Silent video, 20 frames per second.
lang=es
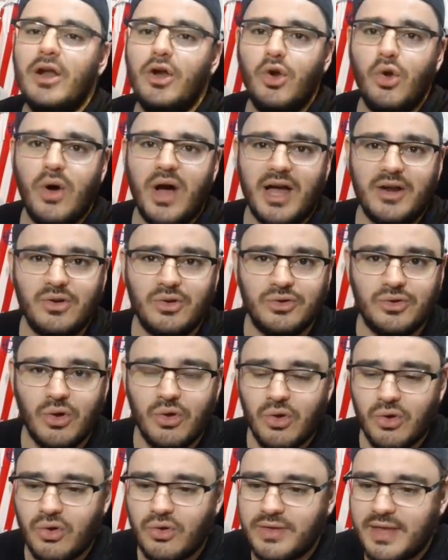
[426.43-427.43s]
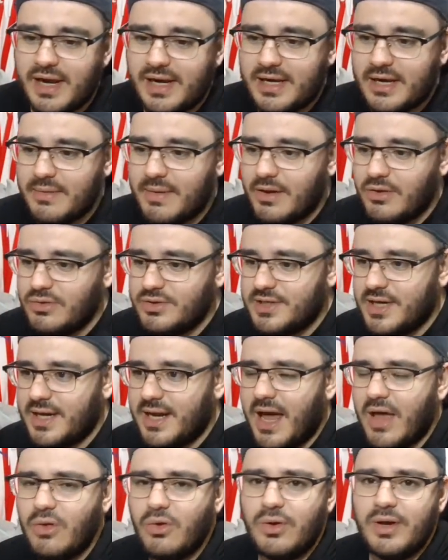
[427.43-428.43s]
lo ganó todo con el rebaño
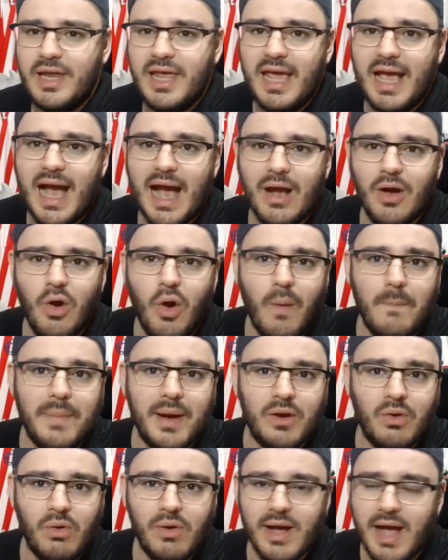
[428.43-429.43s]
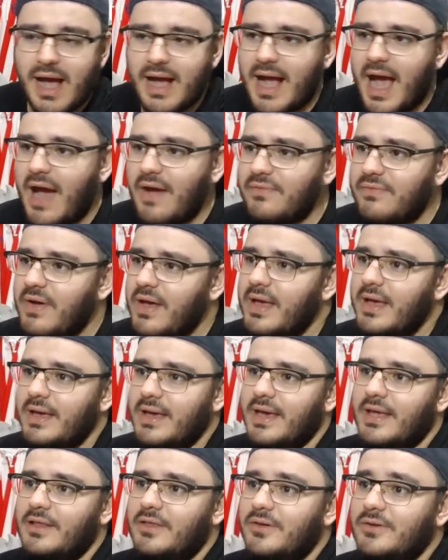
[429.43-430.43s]
sagrado, liga, copa, con cap,
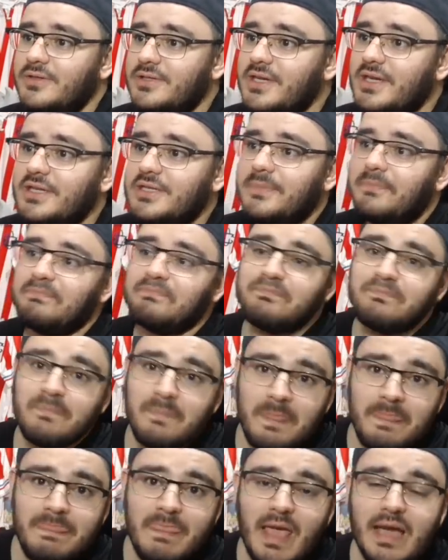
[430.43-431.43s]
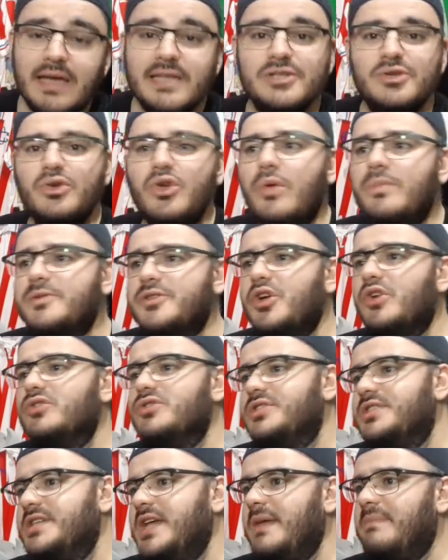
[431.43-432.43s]
entonces es una
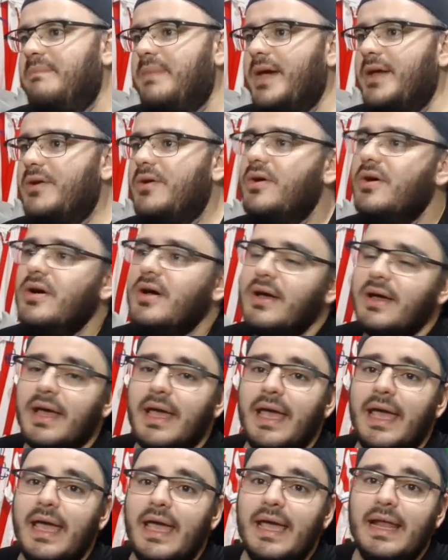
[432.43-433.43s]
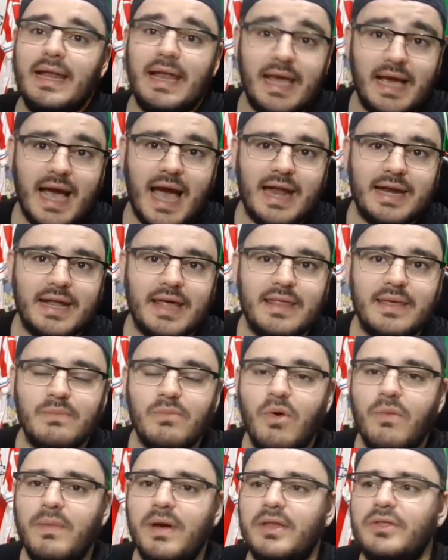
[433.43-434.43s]
opción sí, pero eh, lejana de
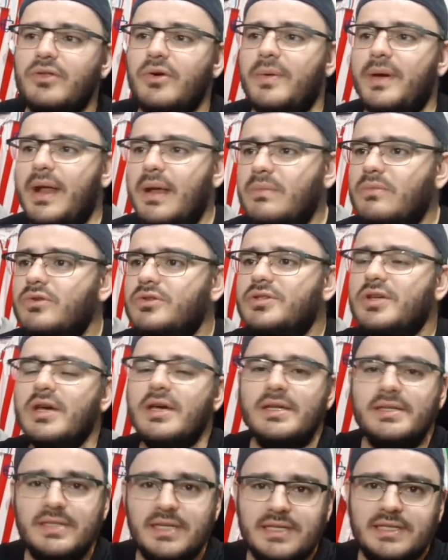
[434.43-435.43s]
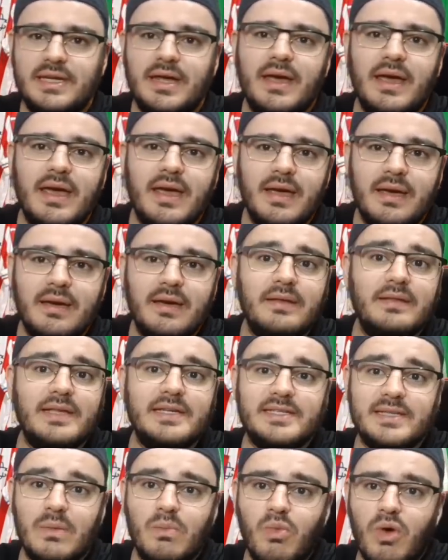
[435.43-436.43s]
momento. Veremos si se
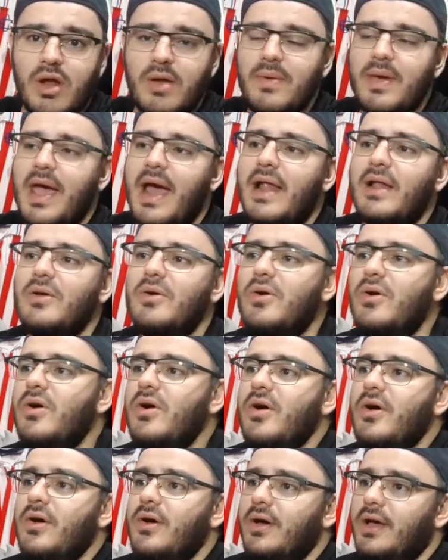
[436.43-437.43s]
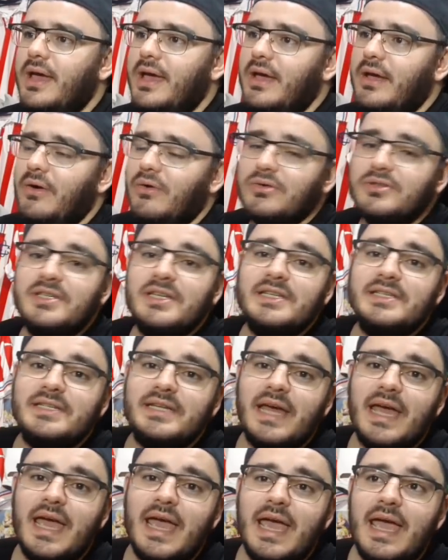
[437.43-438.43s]
desenvuelve algo eh, o si
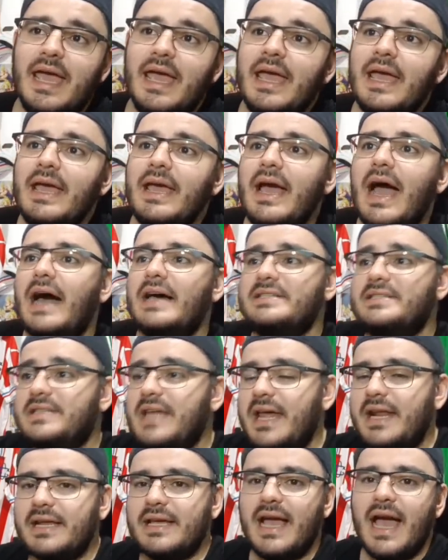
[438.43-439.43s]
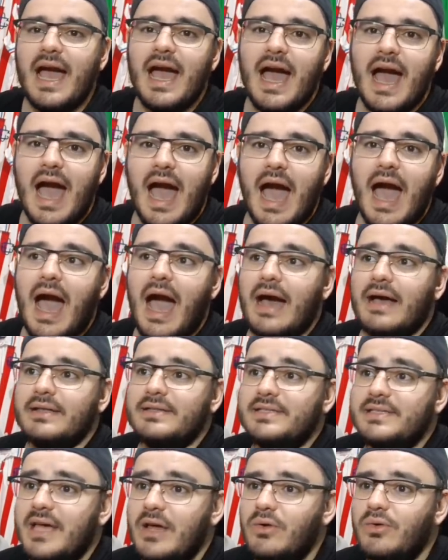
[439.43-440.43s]
se acerca a
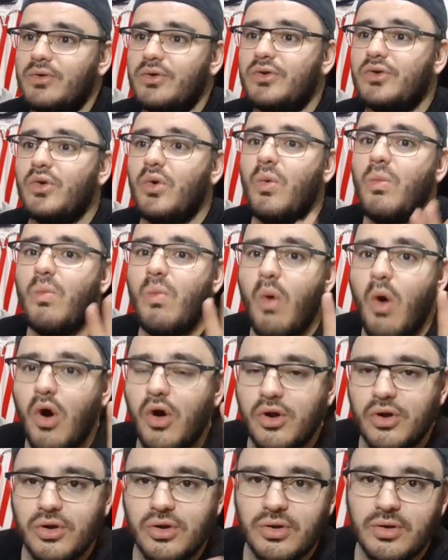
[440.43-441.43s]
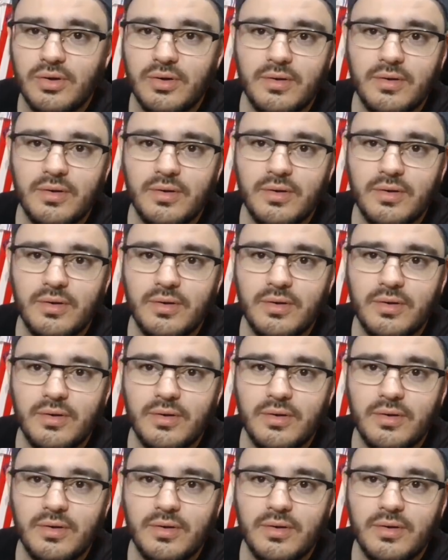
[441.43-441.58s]
ser un rumor